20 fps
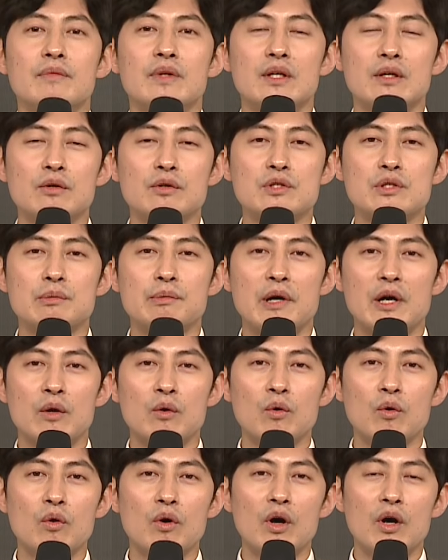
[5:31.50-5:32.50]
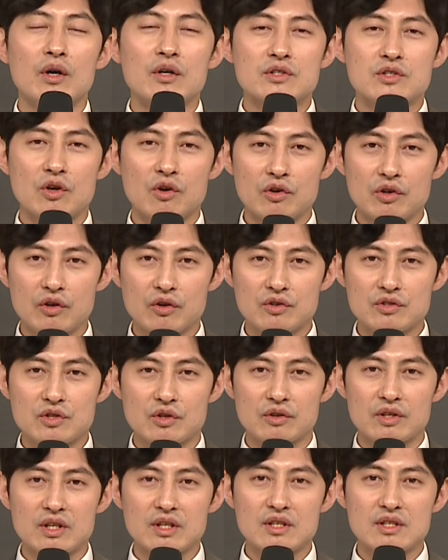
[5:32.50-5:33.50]
이것이 바로
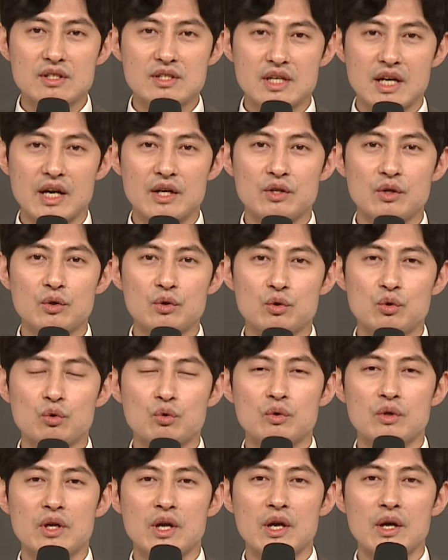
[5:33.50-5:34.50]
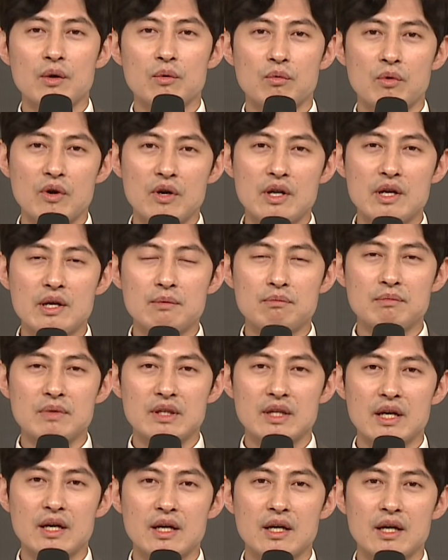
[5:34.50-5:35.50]
성경적인 자녀 교육의
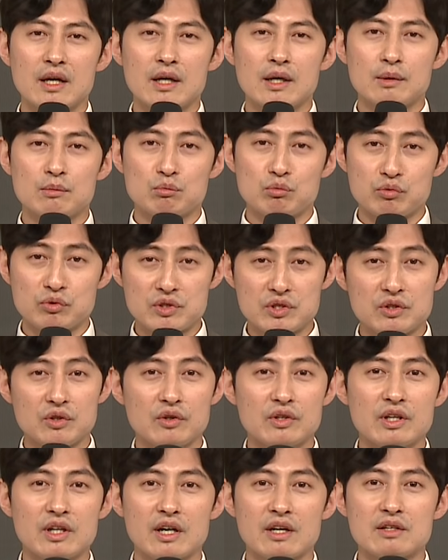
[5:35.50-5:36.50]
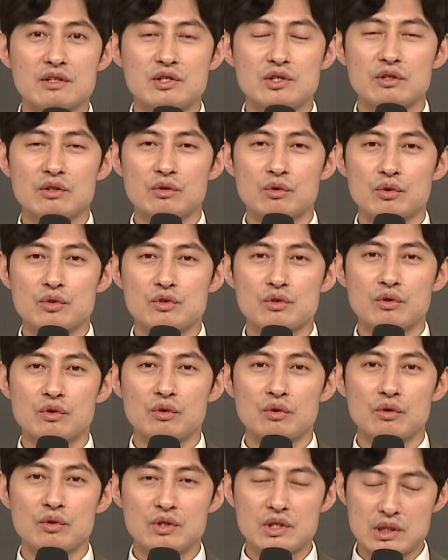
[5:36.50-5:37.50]
원리입니다. 부지런히 가르치는 거죠.
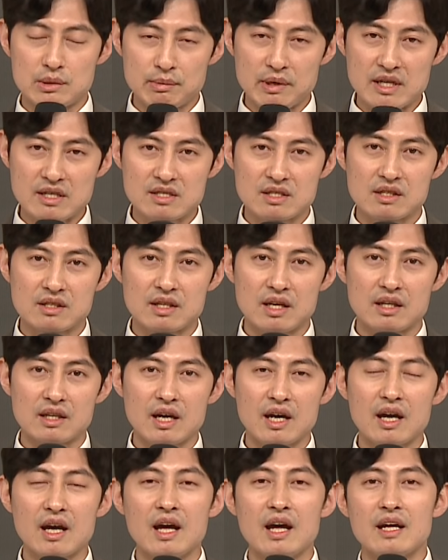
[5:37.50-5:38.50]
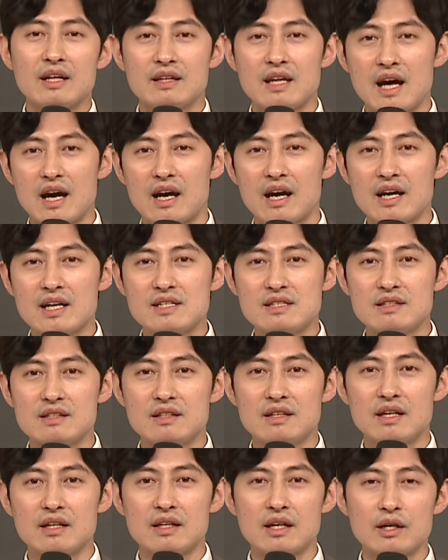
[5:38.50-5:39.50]
집에 있을 때나 나가 있을
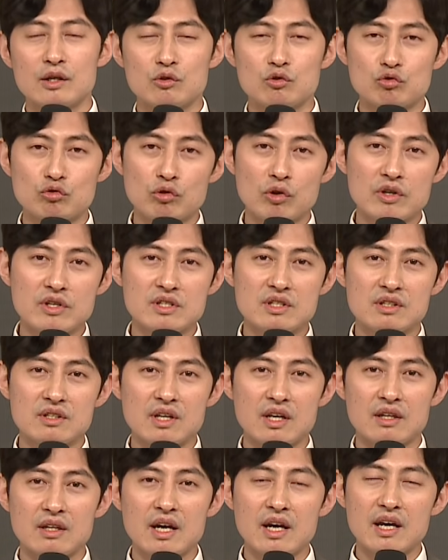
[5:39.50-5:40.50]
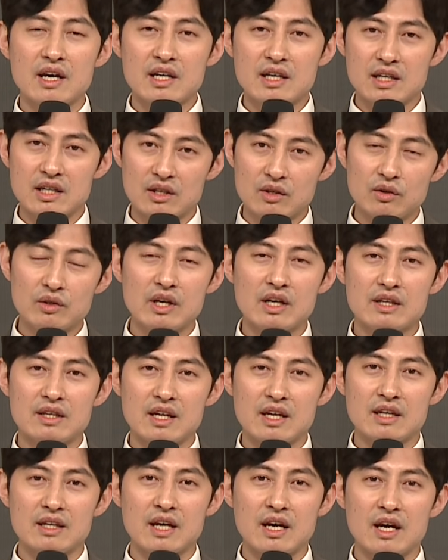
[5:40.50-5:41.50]
때나 누워 있을 때나 일어날
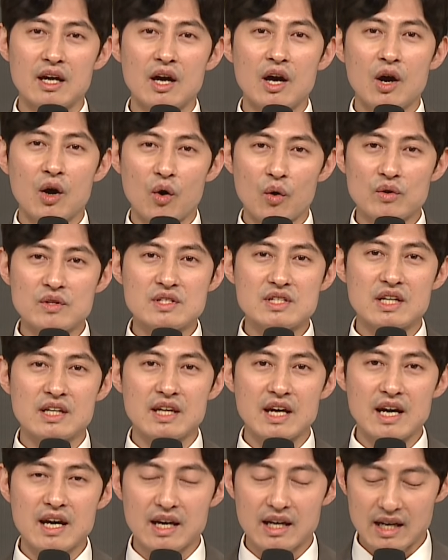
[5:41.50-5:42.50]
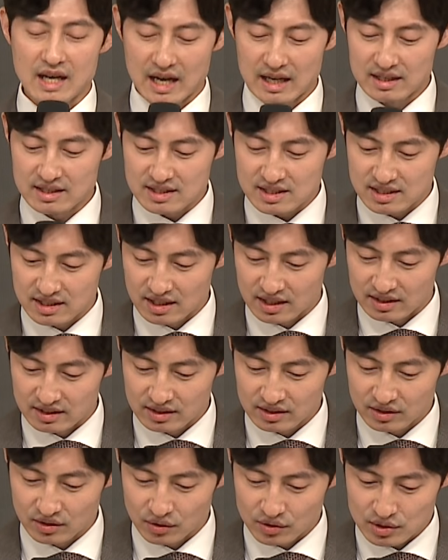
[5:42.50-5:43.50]
때나 언제나
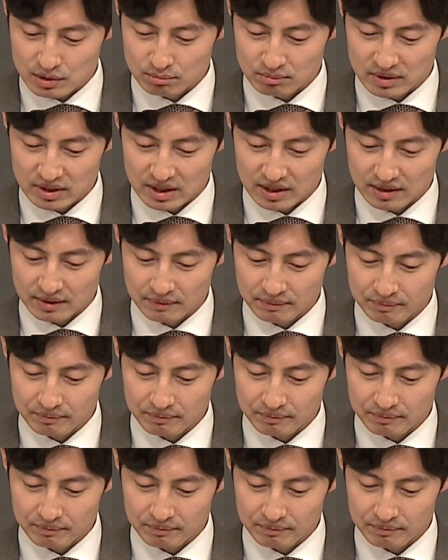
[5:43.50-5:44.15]
가르치라는 것입니다.